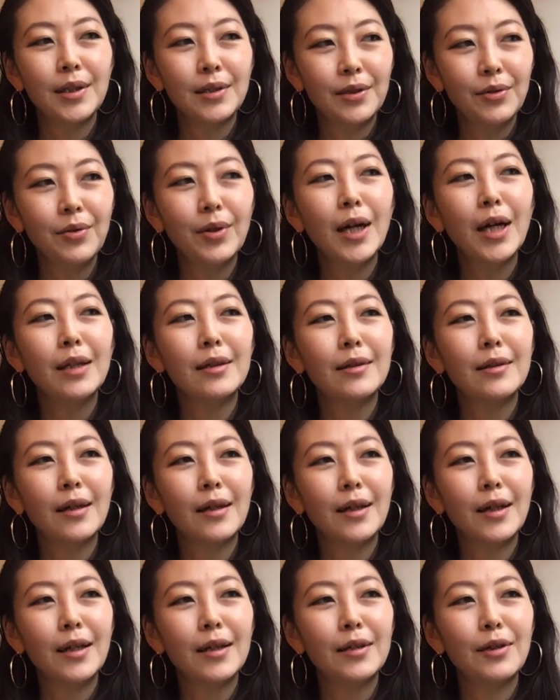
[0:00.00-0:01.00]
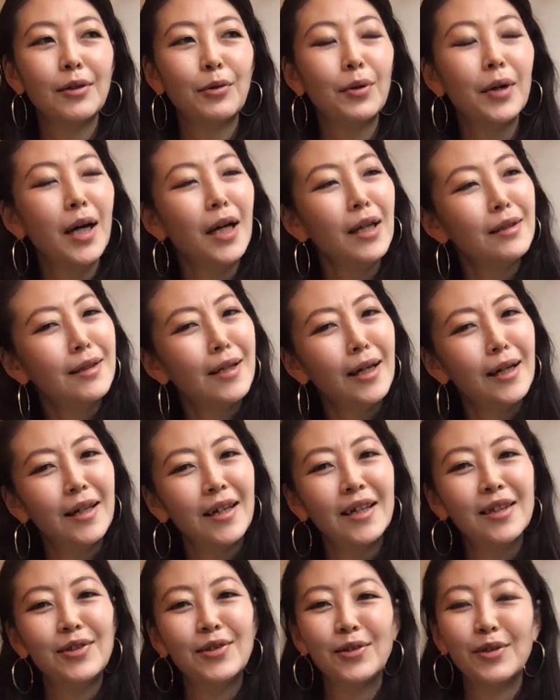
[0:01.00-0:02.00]
よかったなっていう
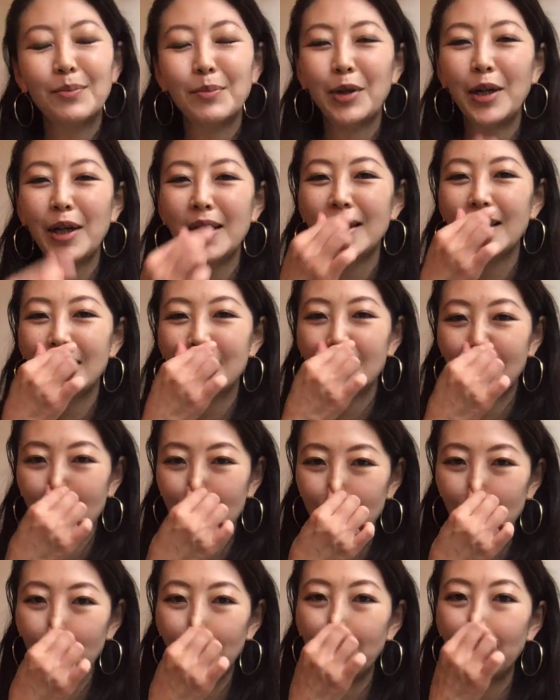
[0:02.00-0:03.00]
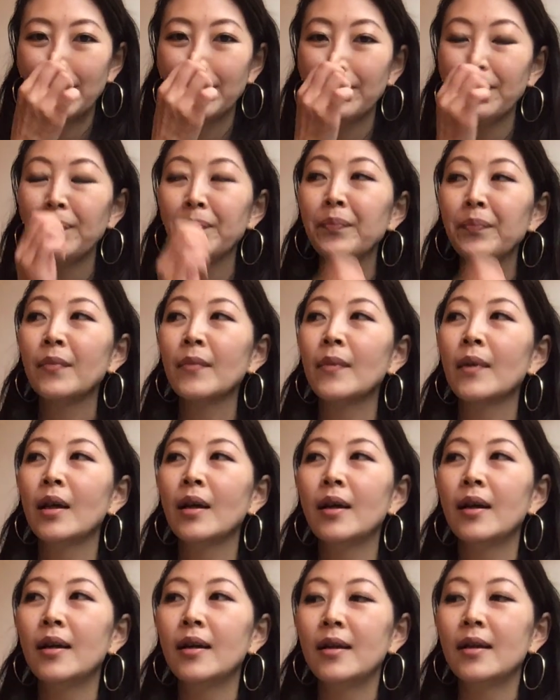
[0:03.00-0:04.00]
のも変ですけど、
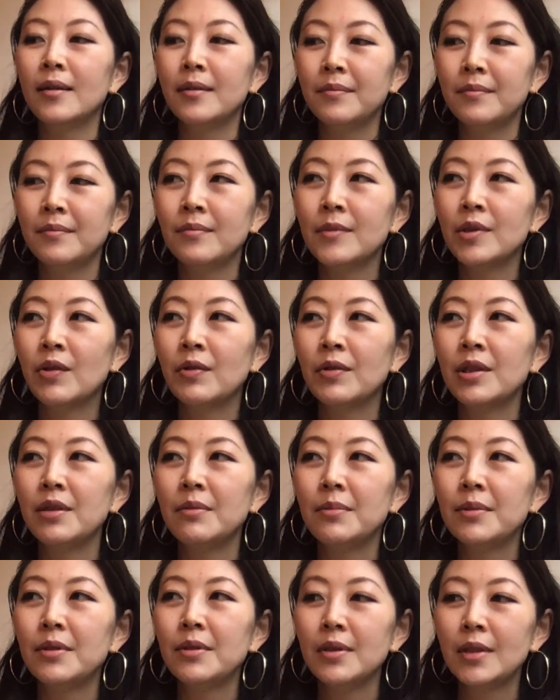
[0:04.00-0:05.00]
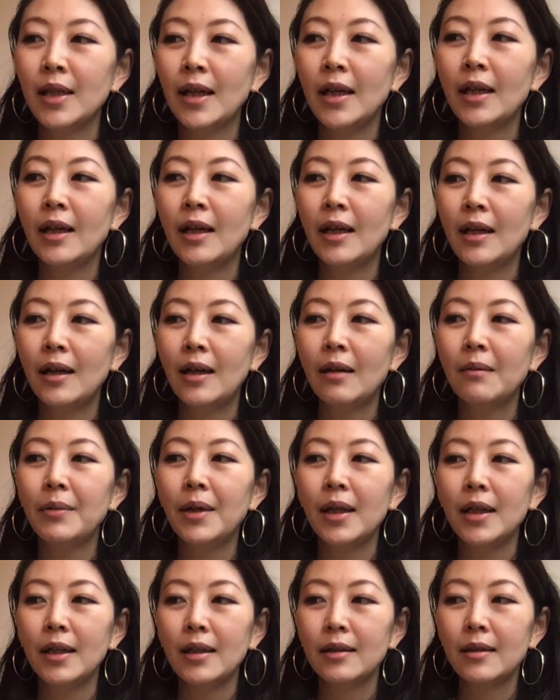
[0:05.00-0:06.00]
ご自分で選
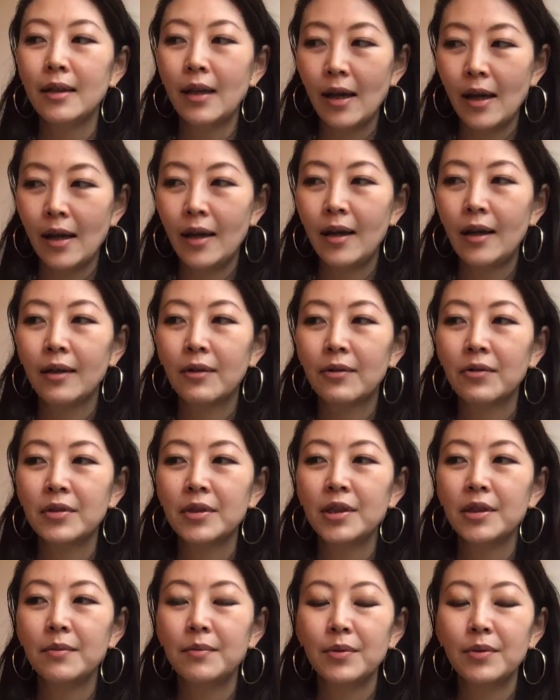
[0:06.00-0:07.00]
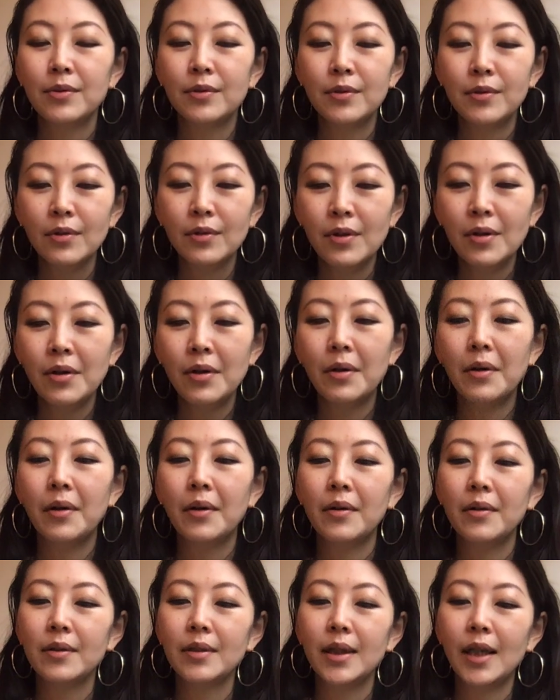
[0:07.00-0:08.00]
ばれて、ご自分
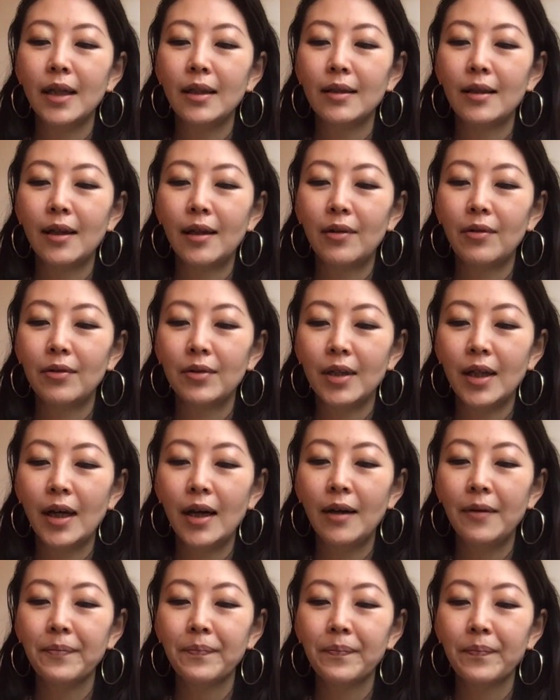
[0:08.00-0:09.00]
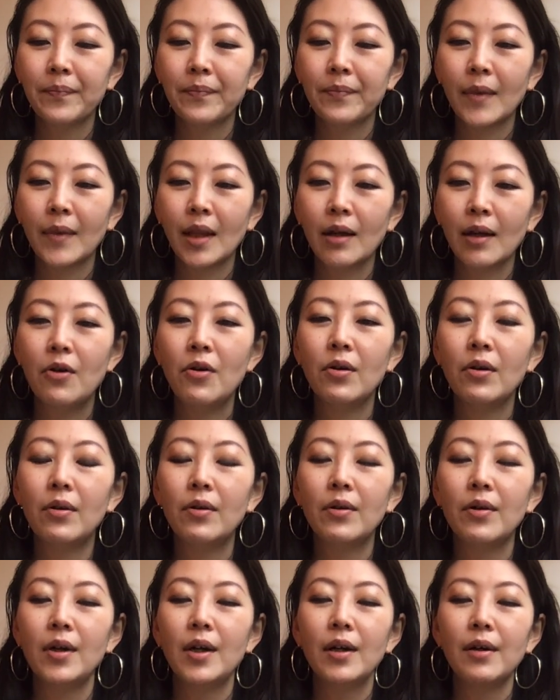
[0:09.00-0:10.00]
の、なんだろうな、
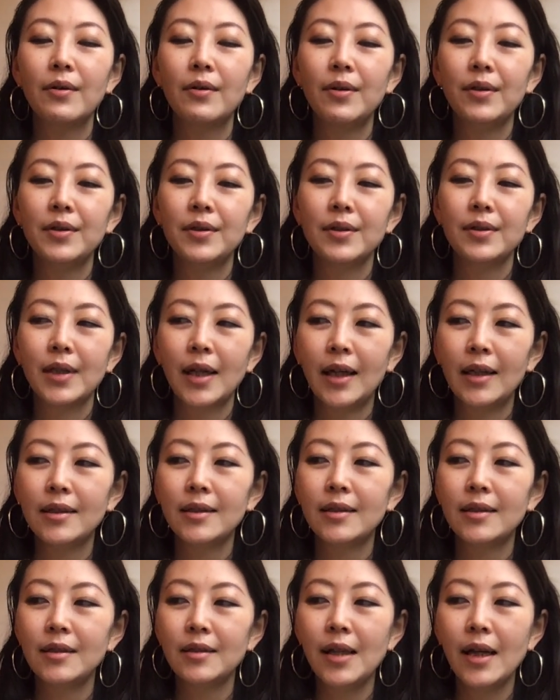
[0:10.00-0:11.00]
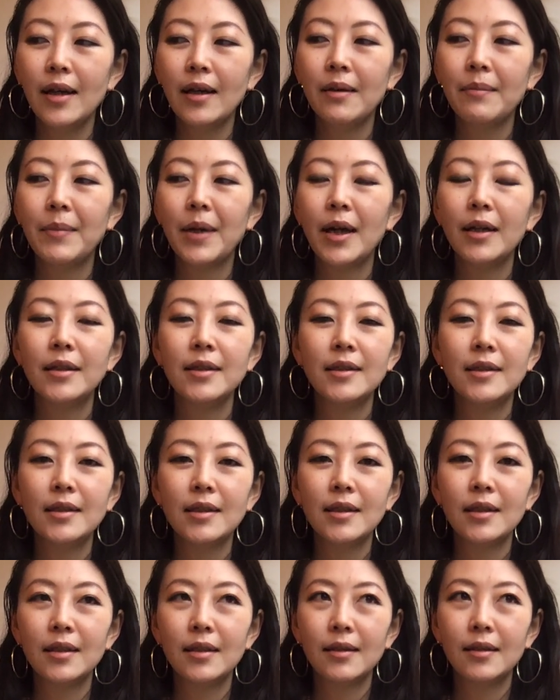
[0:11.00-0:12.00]
こういう感じで毎
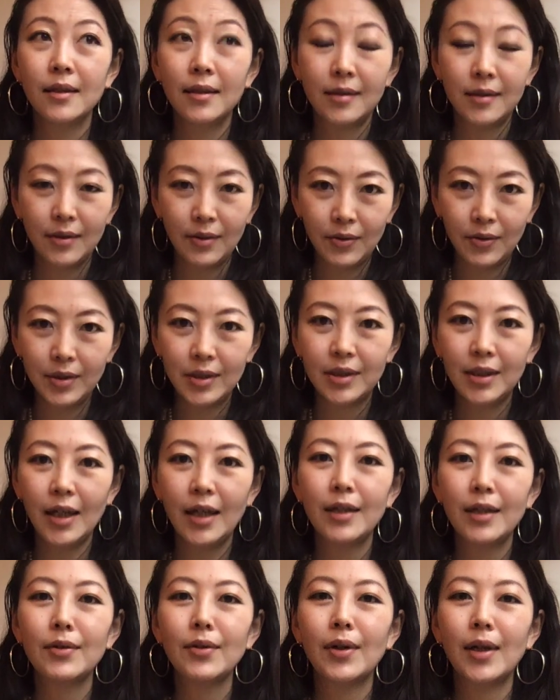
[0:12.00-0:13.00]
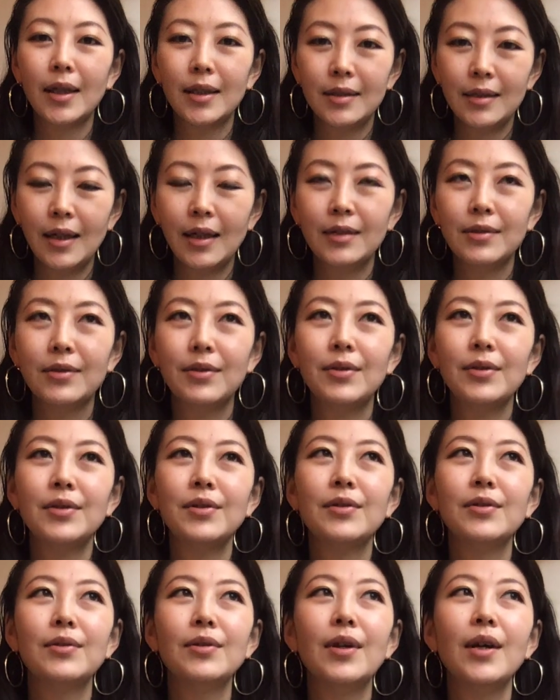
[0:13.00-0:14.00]
日過ごしたいとかさ、そう
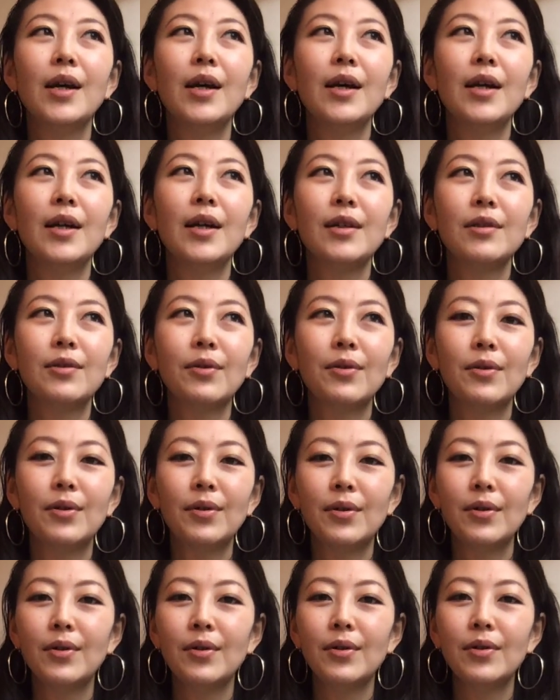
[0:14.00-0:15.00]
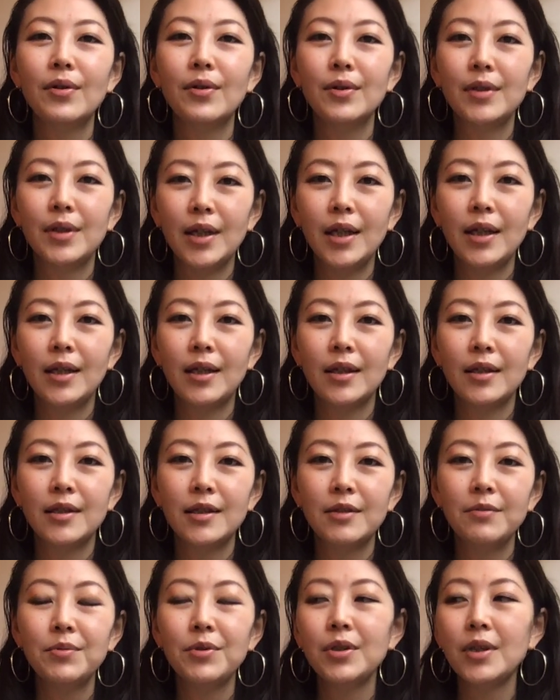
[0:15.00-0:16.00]
いう、ところに
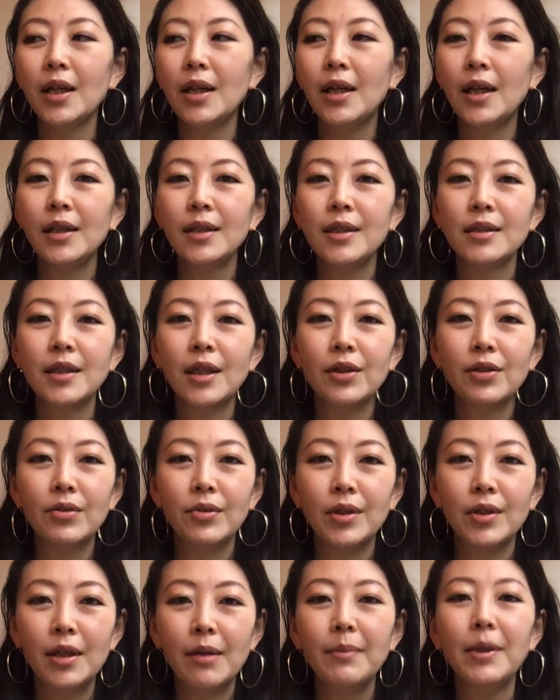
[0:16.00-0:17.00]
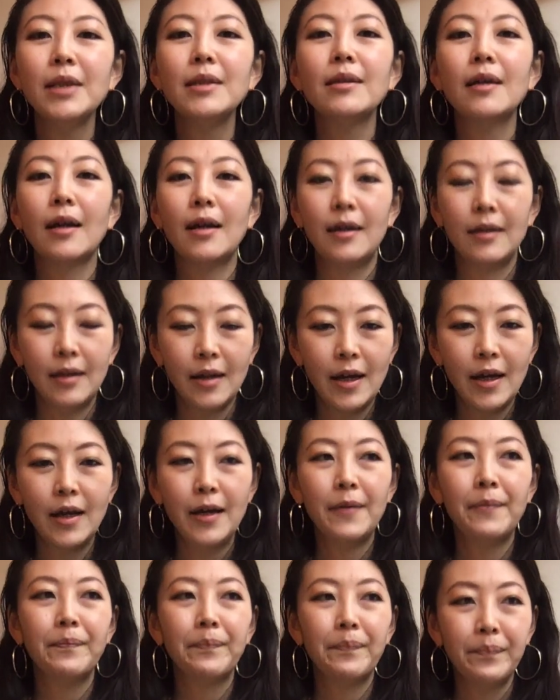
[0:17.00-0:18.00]
自分で選んでちゃんと行ってますから
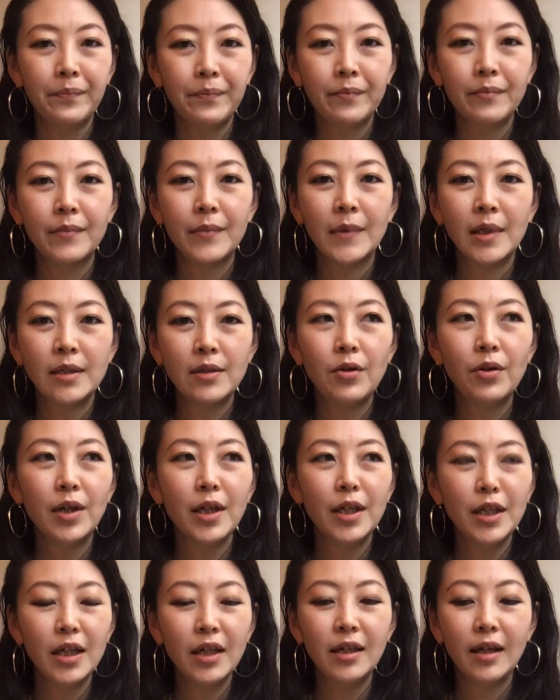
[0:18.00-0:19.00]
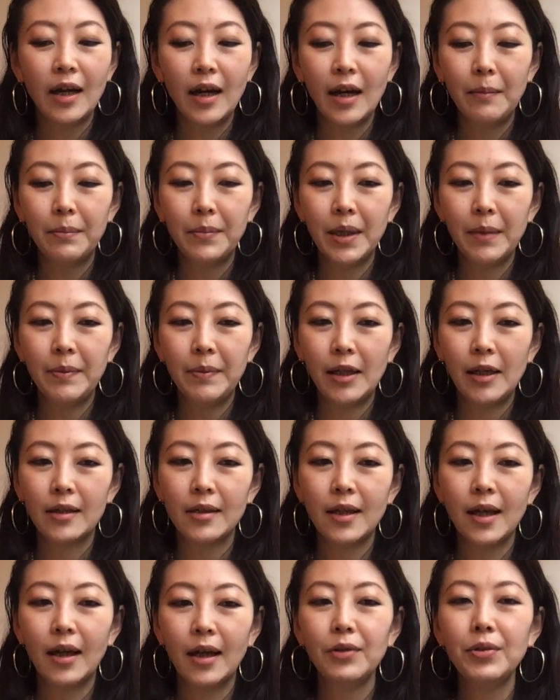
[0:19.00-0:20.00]
ね。それに、やっぱね、
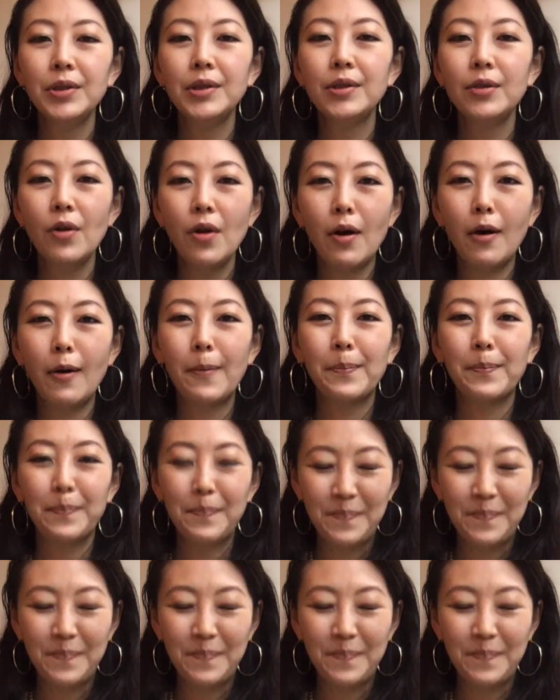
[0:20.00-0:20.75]
楽しそ